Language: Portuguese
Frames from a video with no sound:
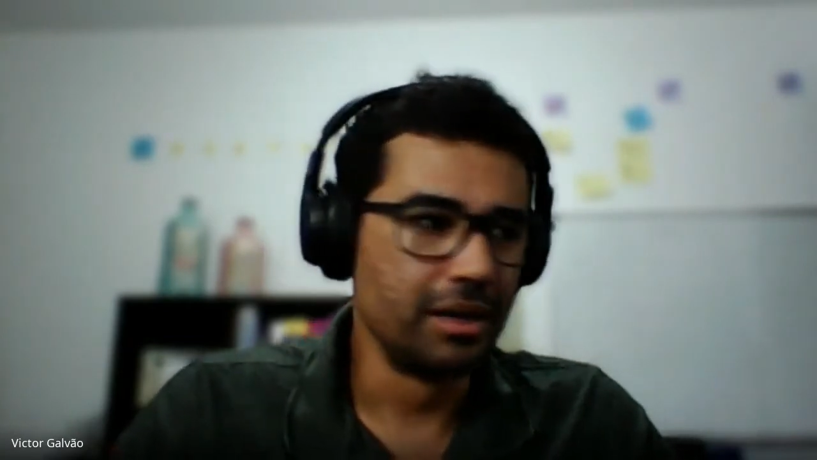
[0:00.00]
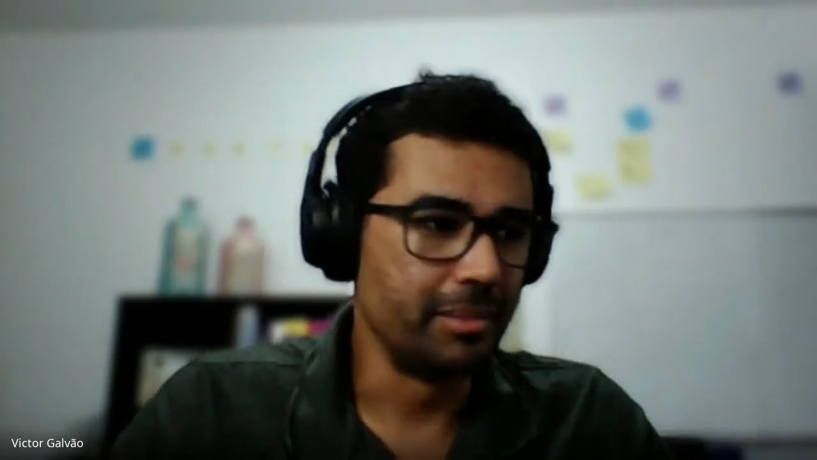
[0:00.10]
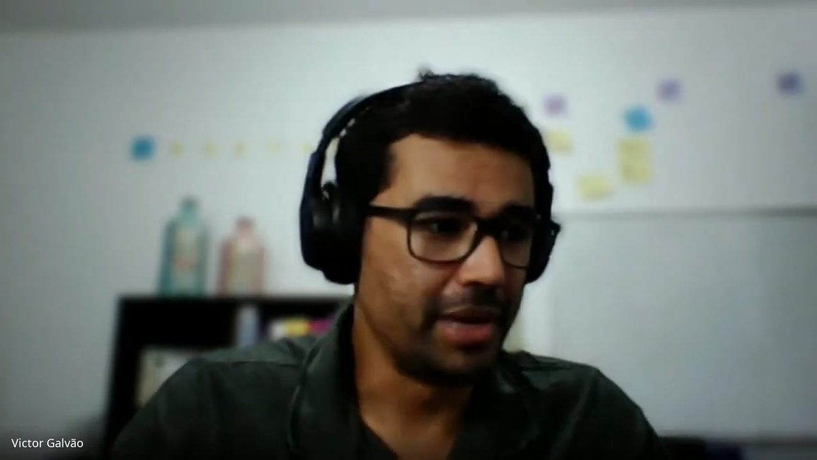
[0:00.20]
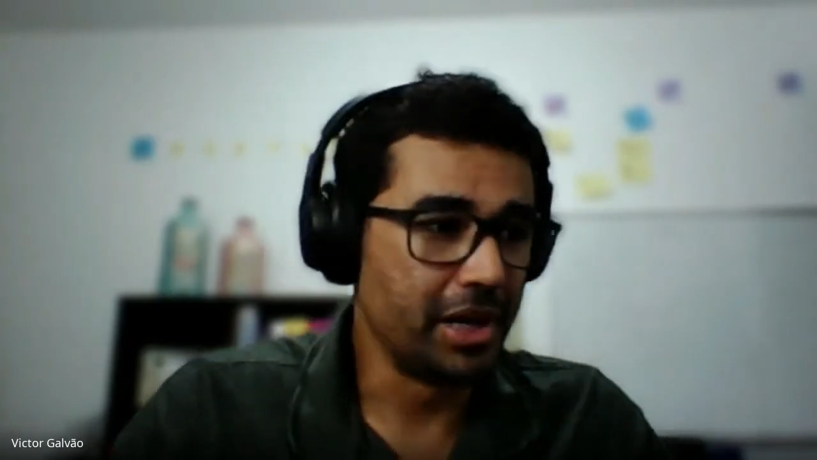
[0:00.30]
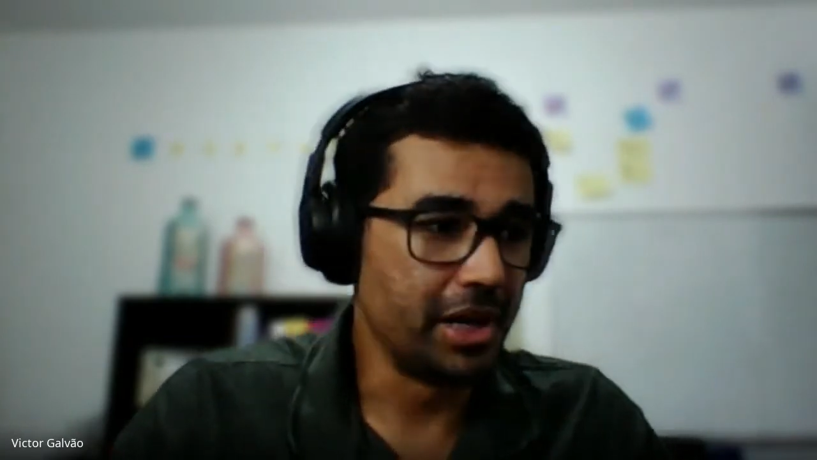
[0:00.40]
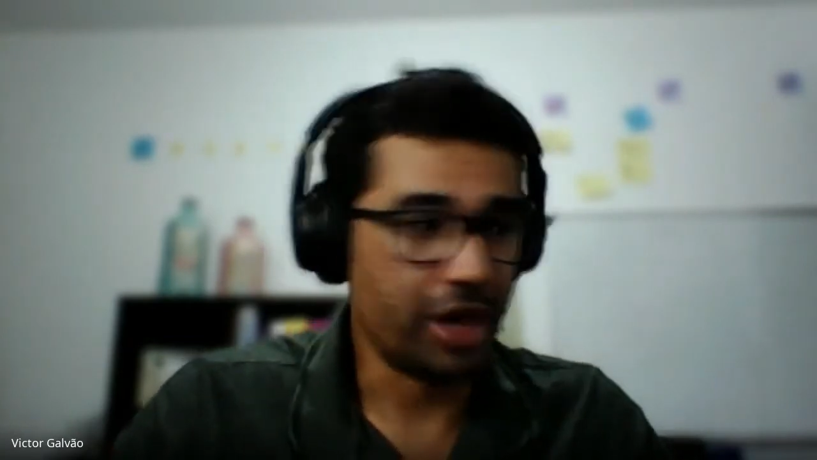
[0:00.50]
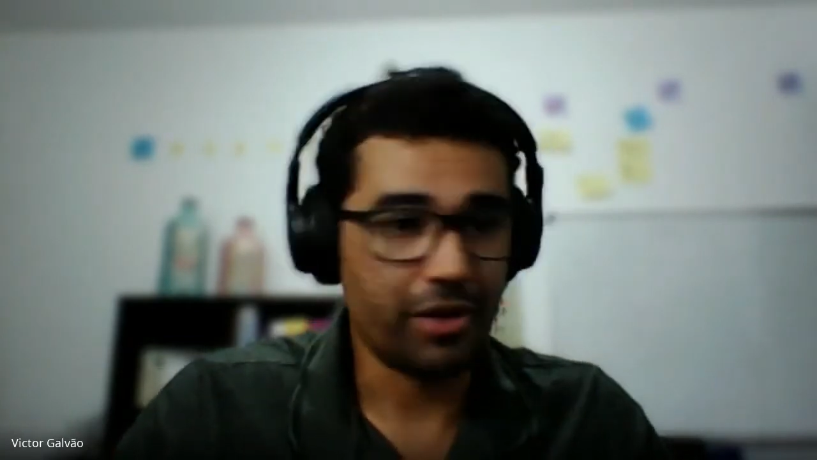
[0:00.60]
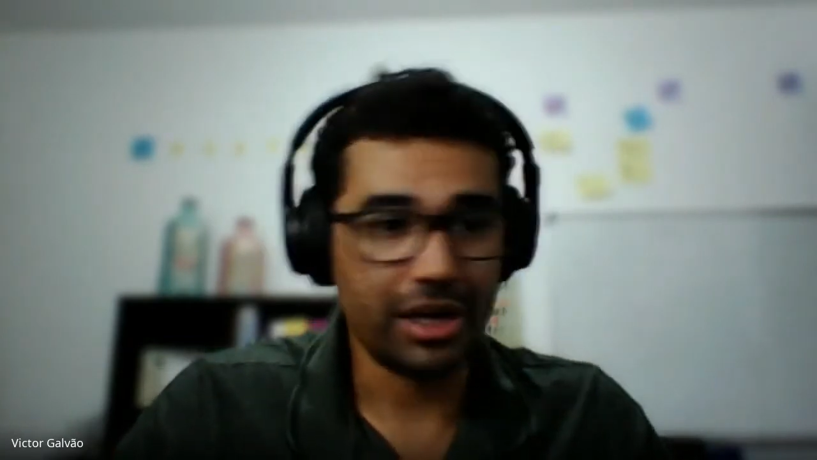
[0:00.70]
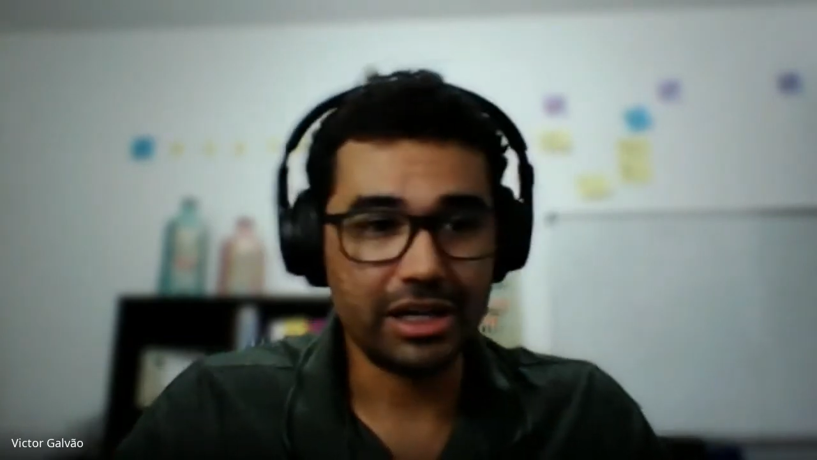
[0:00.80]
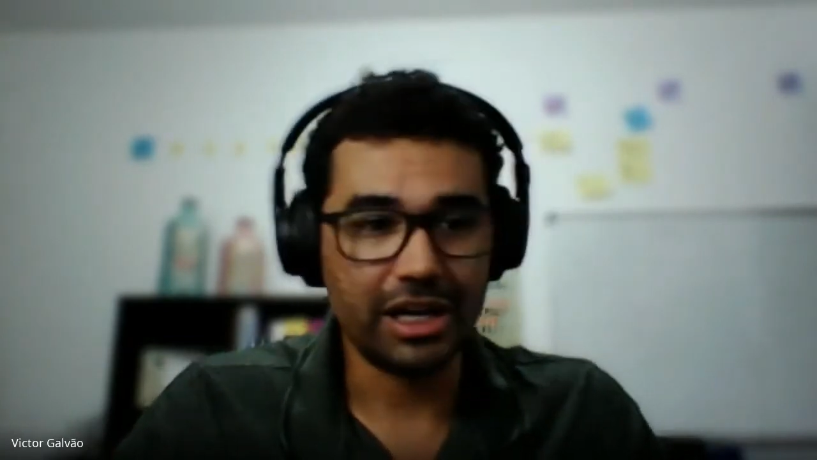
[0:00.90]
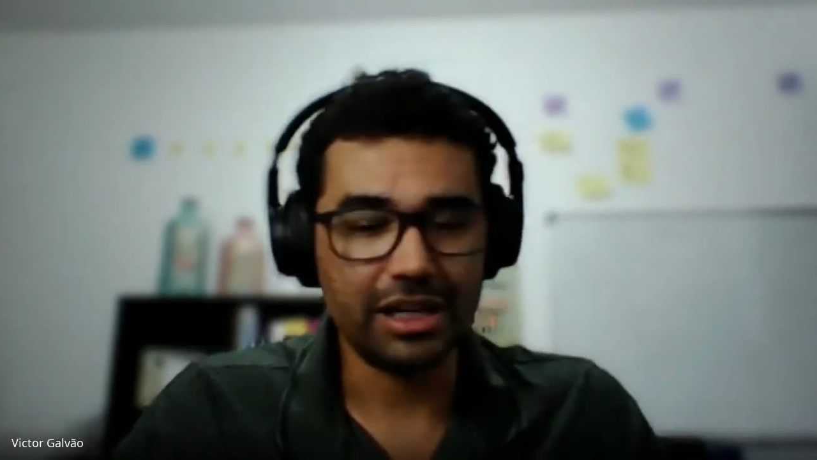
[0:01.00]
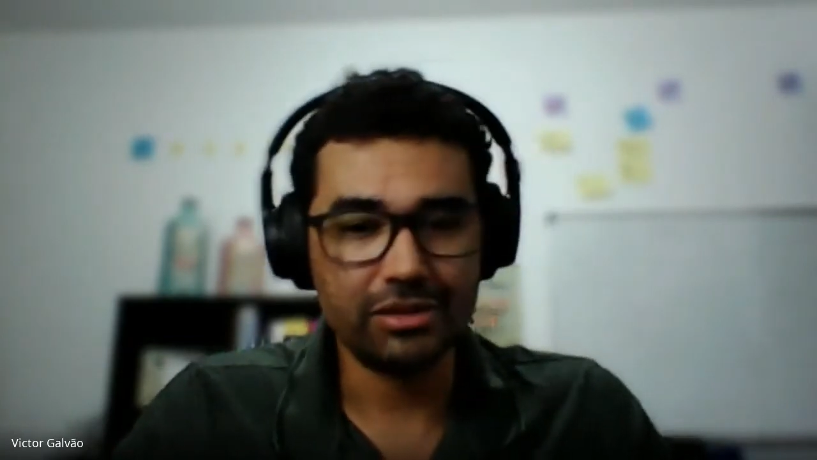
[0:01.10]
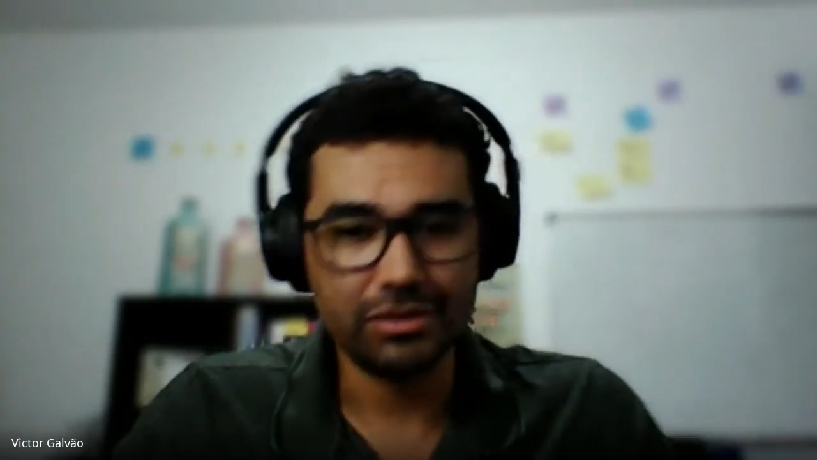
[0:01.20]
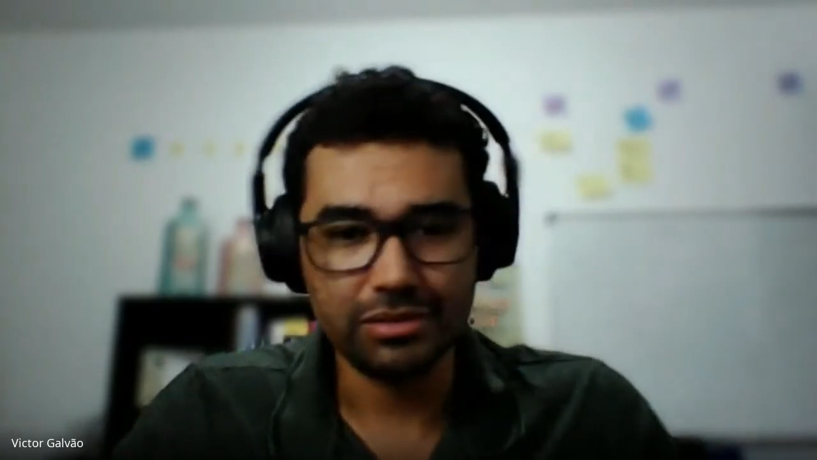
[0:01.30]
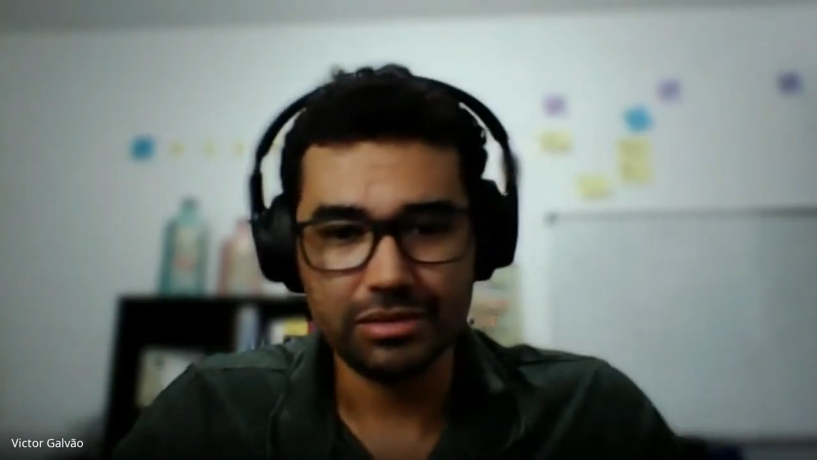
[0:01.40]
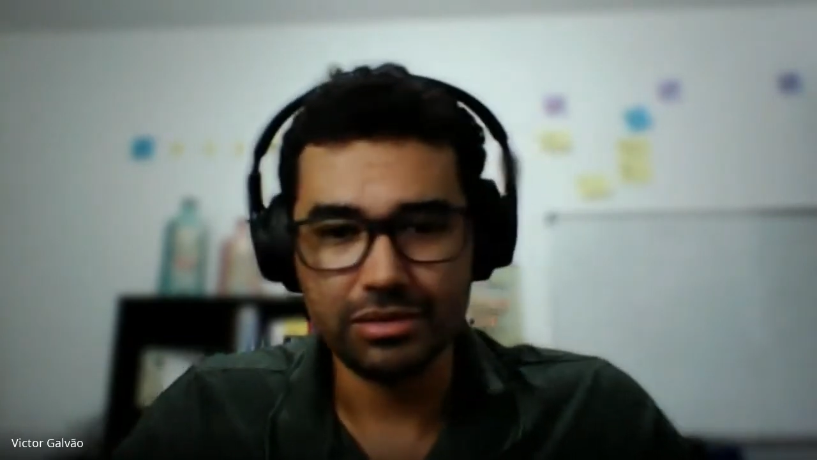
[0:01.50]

melhor é a qualidade do,